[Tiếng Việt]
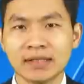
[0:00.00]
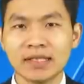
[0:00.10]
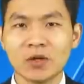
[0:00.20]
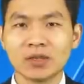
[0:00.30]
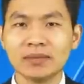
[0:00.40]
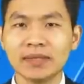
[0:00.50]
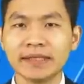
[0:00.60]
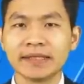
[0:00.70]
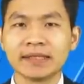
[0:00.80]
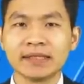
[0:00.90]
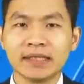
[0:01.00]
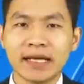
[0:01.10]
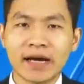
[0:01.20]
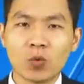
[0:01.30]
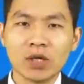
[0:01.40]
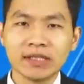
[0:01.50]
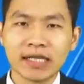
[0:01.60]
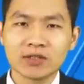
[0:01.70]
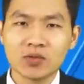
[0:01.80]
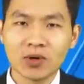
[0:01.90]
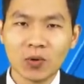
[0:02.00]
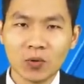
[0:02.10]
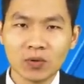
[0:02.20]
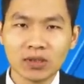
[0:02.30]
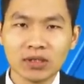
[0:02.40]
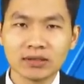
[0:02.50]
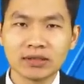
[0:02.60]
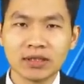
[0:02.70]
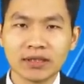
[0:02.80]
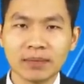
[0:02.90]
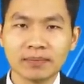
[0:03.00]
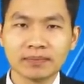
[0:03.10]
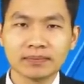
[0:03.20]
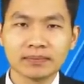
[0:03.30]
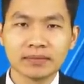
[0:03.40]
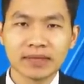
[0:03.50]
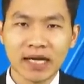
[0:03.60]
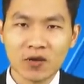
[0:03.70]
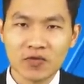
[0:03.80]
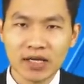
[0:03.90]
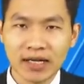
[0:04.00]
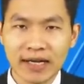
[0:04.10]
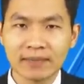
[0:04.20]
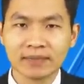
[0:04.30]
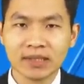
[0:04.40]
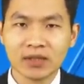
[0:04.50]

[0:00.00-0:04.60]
Chế độ thứ 10 là quân nhân xuất ngũ được trợ cấp tạo việc làm.